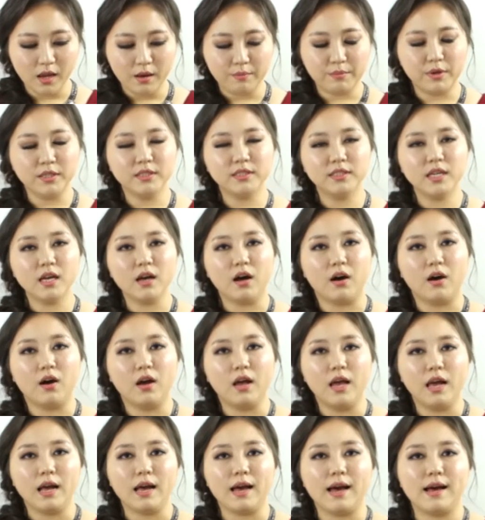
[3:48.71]
먼저
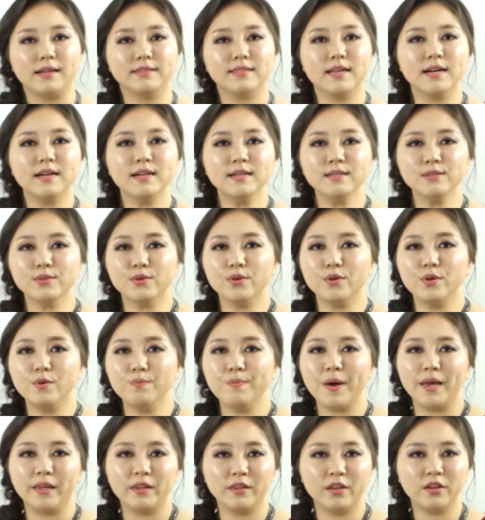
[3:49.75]
가장 좋은
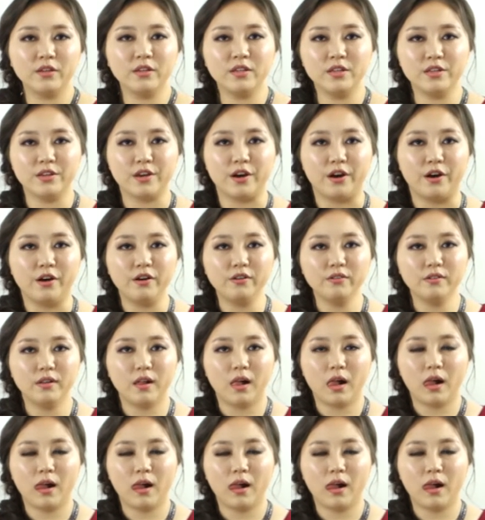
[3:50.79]
패턴은요.